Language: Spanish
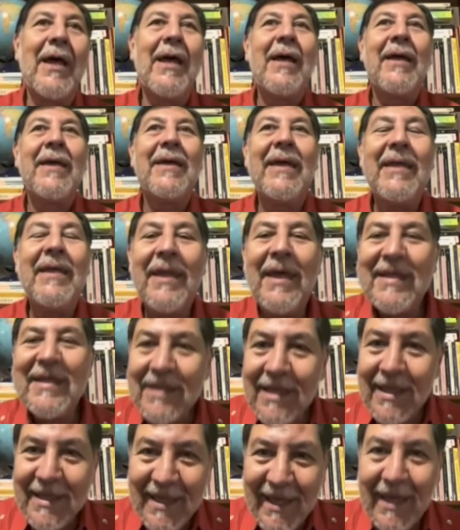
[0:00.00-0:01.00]
Y
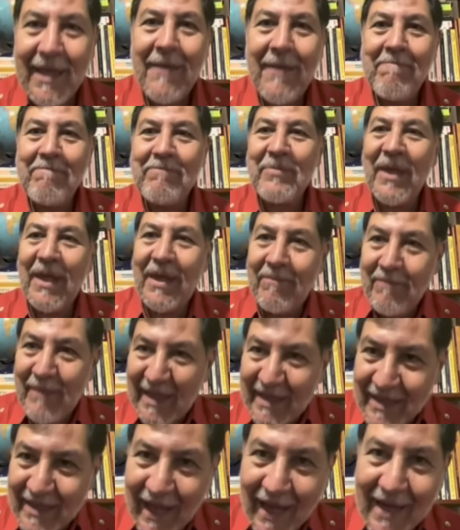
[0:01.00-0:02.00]
decidí
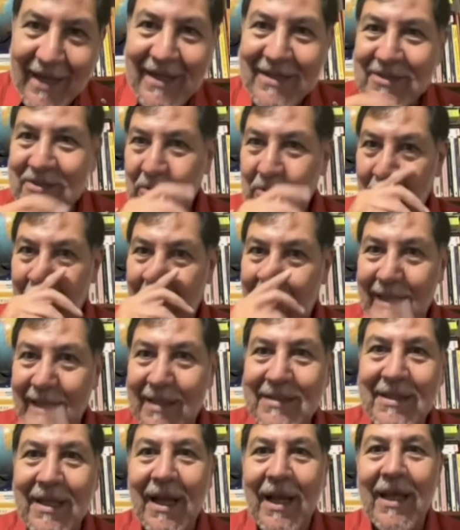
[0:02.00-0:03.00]
inventar esto de la
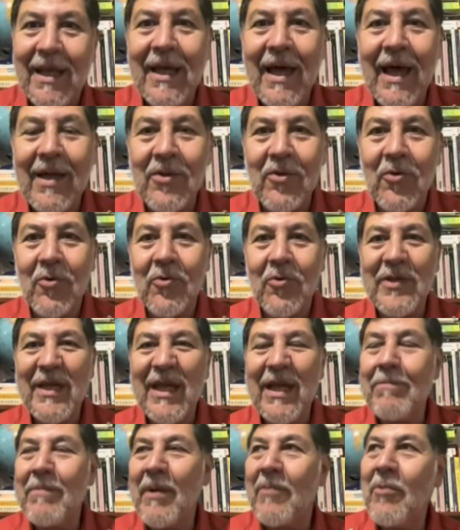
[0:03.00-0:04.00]
estrella
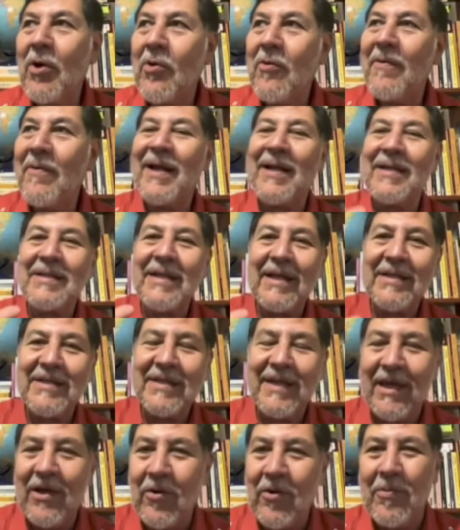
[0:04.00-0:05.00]
Noroñil. Primero iban a ser
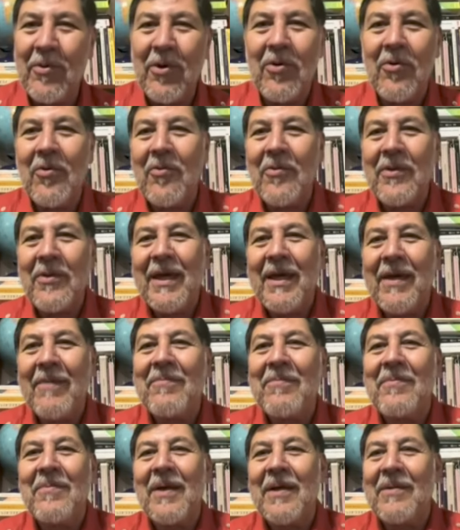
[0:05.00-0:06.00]
cinco, pero luego dije,
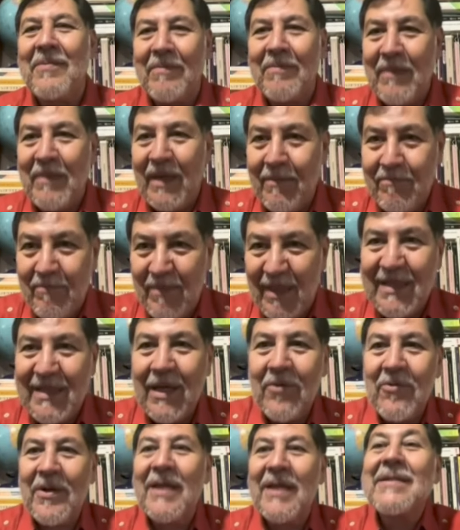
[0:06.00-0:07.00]
eh, me,
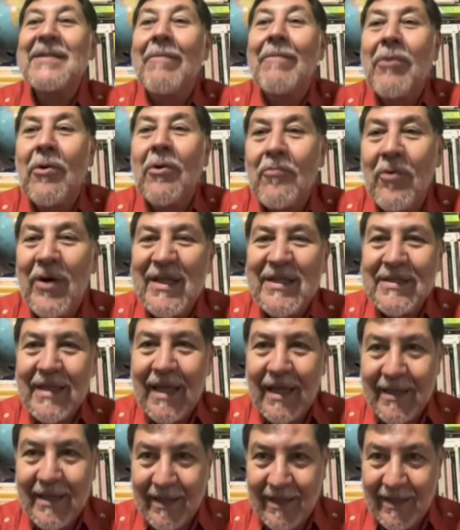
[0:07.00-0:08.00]
hicieron esta propuesta
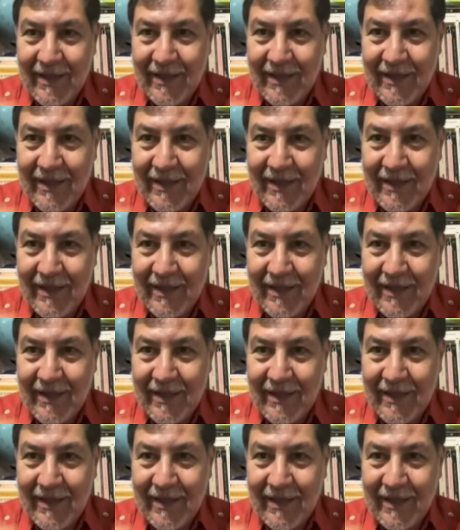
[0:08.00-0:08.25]
de,